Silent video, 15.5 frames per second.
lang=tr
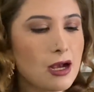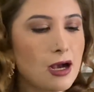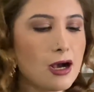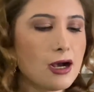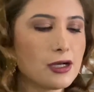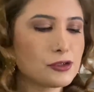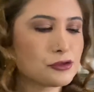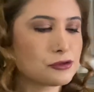
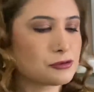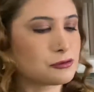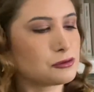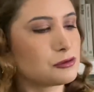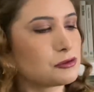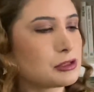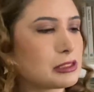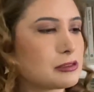Aa,
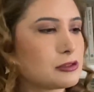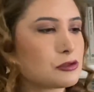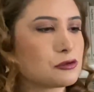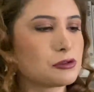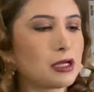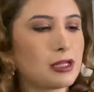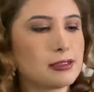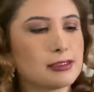hadi
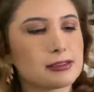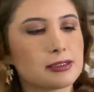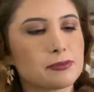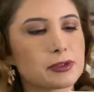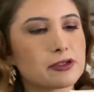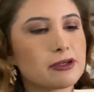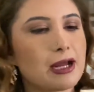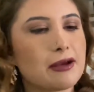şunu
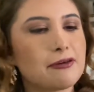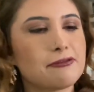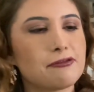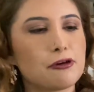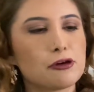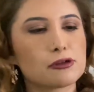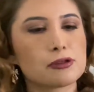anlatayım. Cranford